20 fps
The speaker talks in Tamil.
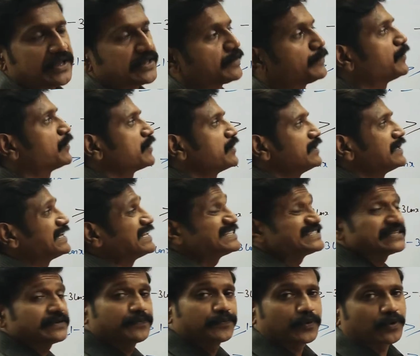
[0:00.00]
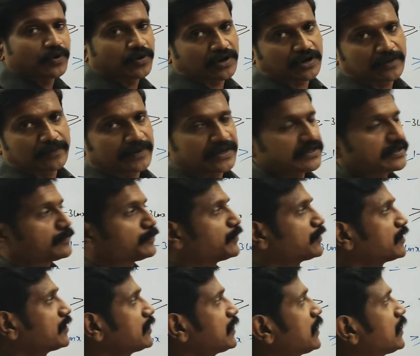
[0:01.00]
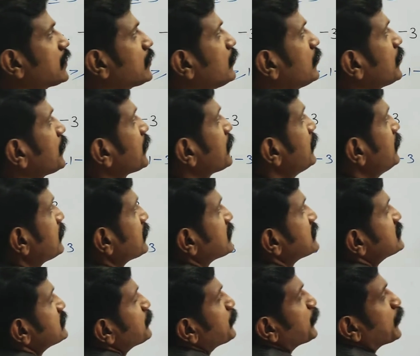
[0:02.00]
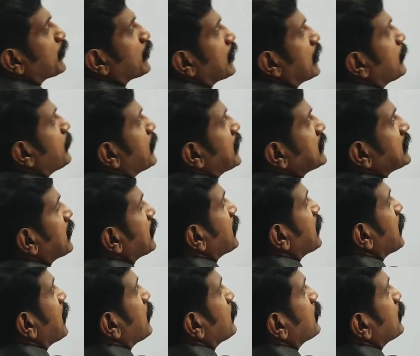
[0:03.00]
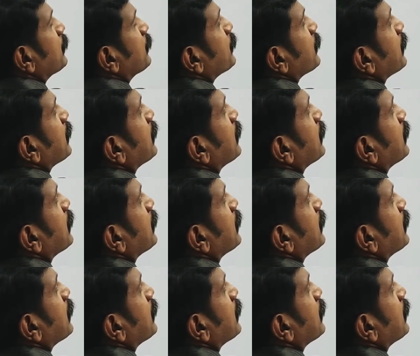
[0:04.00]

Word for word: மாற்ற போகிறேன் ரெசிப்ரோக்கலாக மாற்ற போகிறேன் நல்லா கவனிங்க ரெசிப்ரோக்கலாக மாற்றின என்ன ஆகும்